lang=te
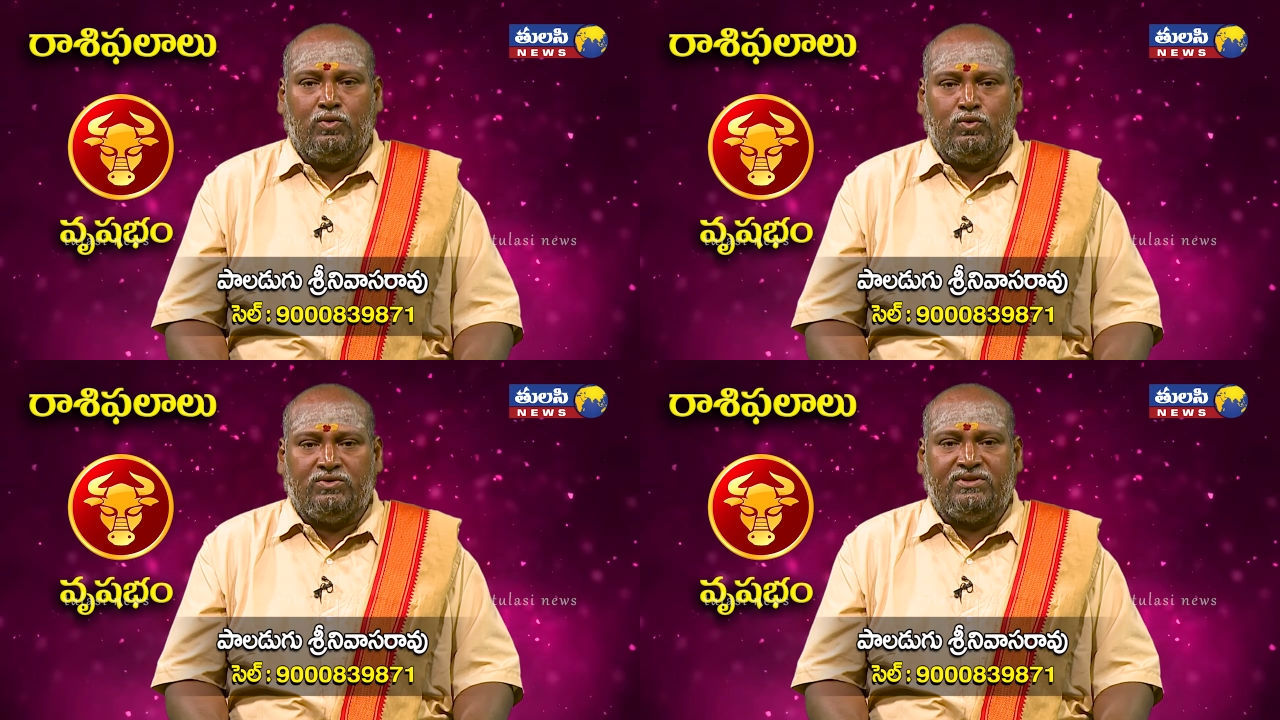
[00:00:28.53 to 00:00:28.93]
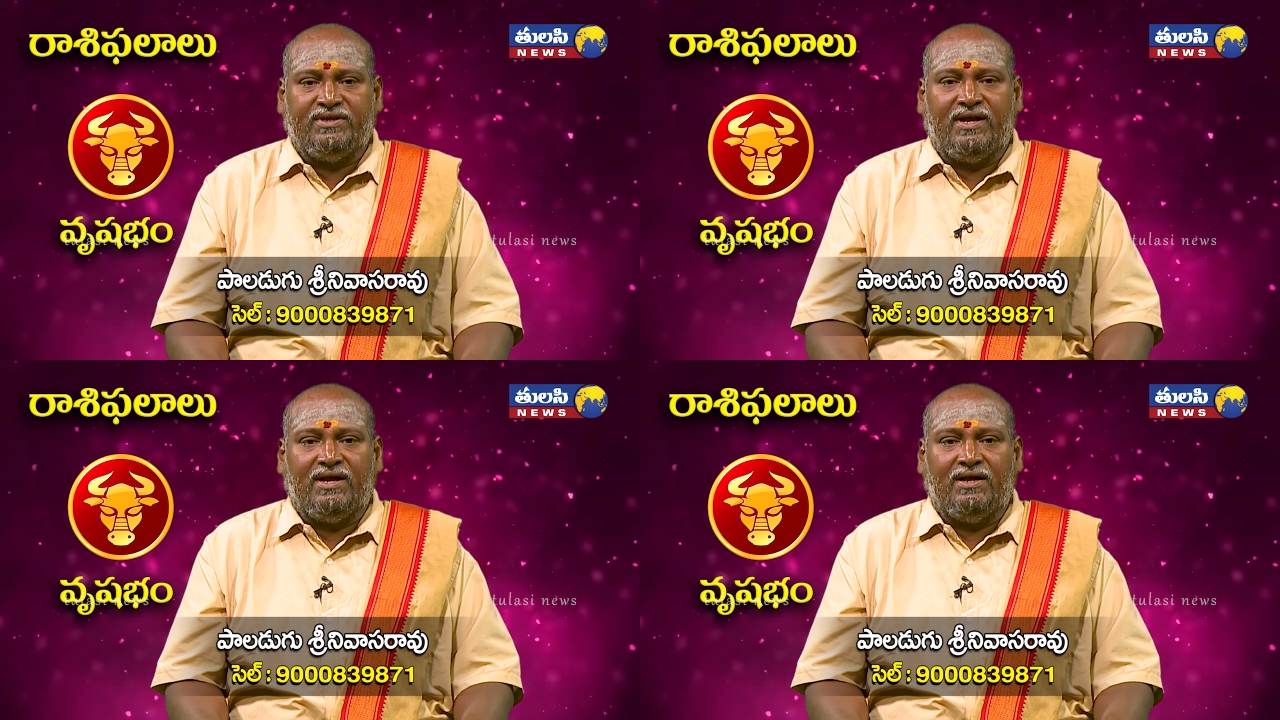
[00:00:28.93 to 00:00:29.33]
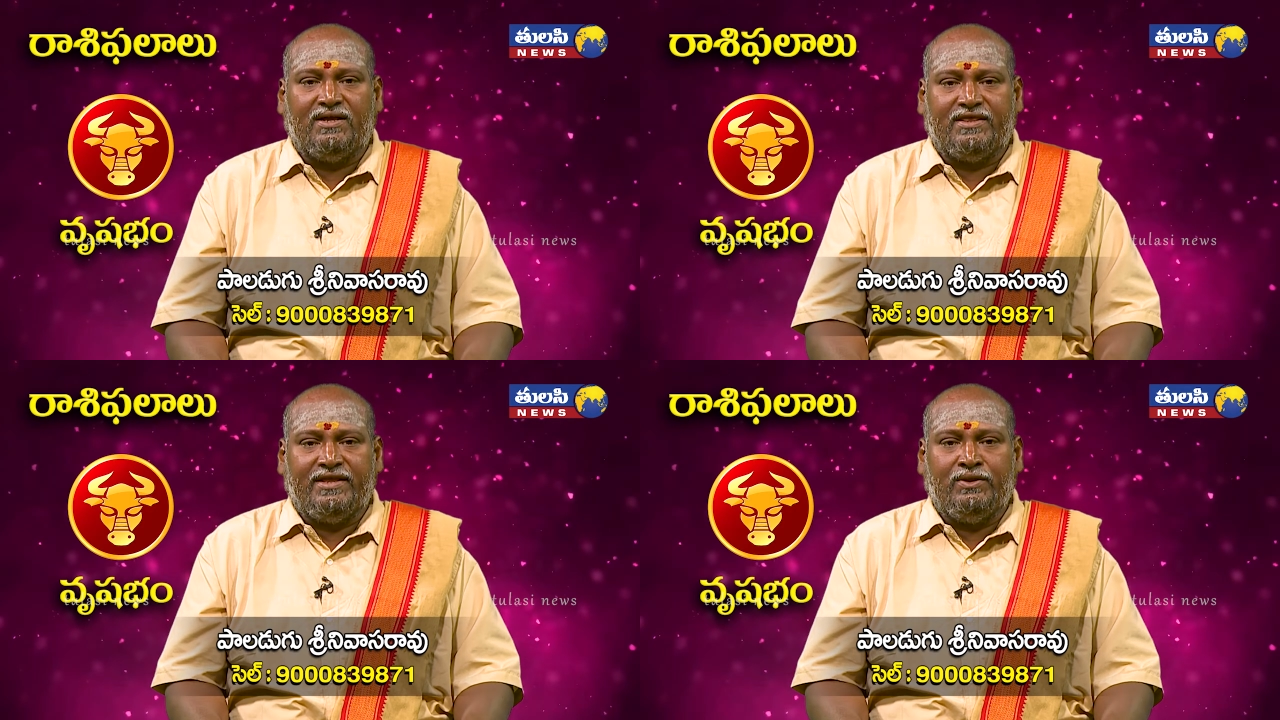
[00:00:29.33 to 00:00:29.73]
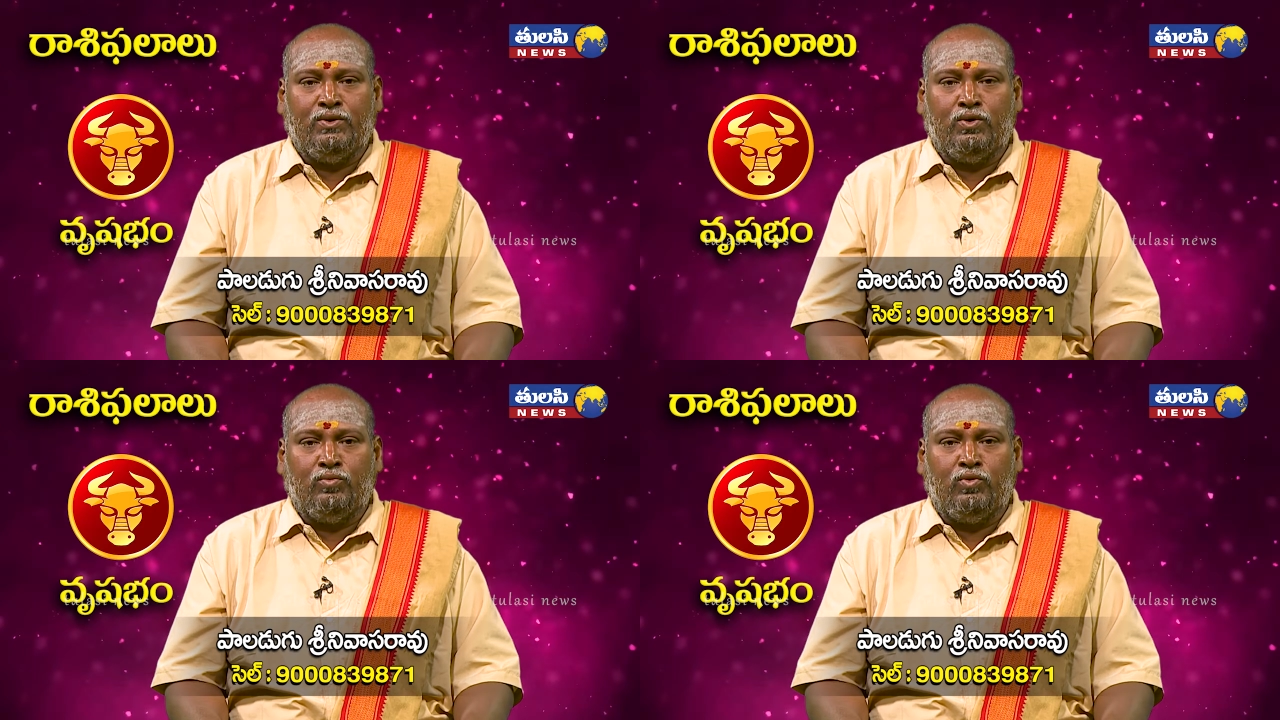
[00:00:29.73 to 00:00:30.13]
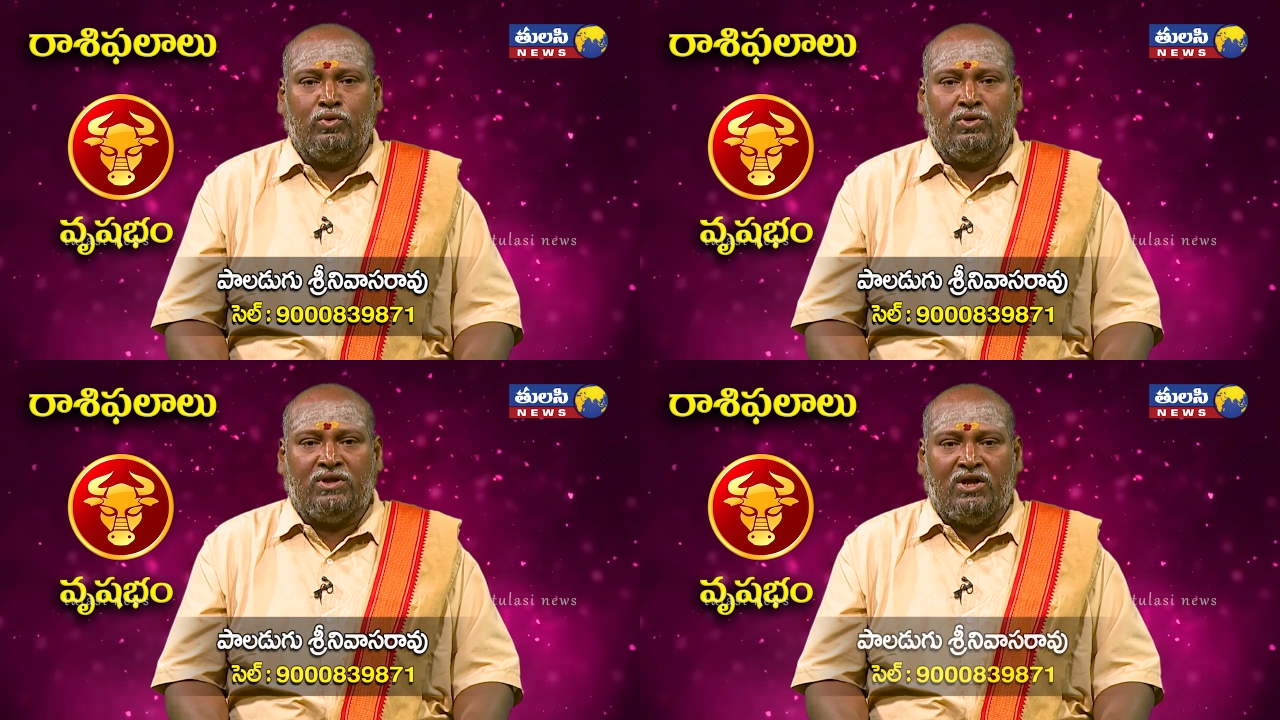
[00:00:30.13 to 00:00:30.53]
కృత్తిక రెండు
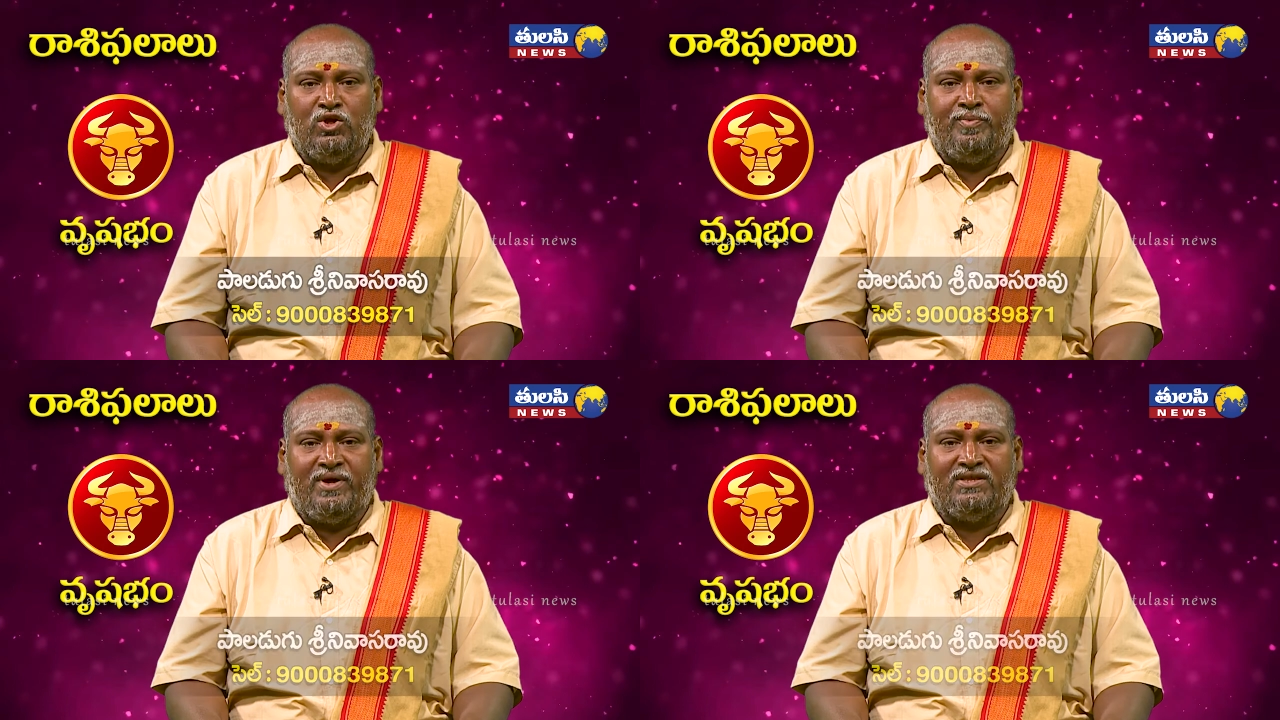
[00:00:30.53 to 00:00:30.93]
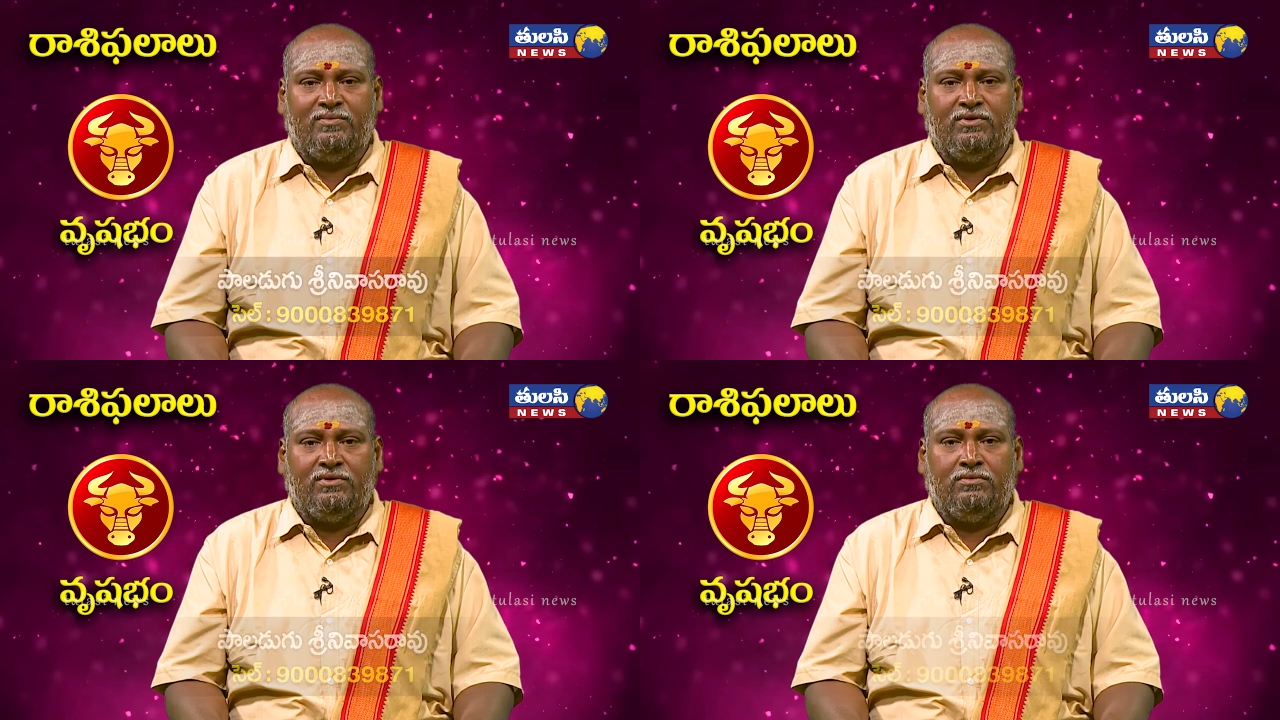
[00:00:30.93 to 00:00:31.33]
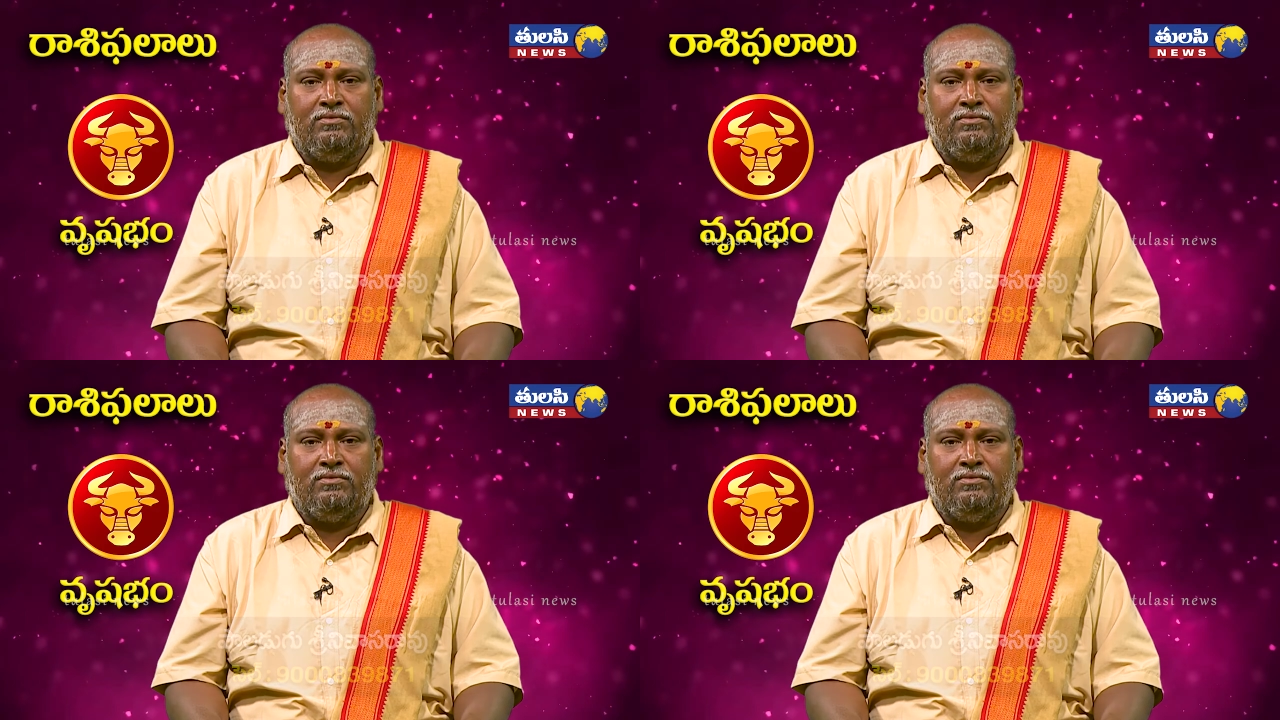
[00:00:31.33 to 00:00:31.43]
మూడు నాలుగు పాదములు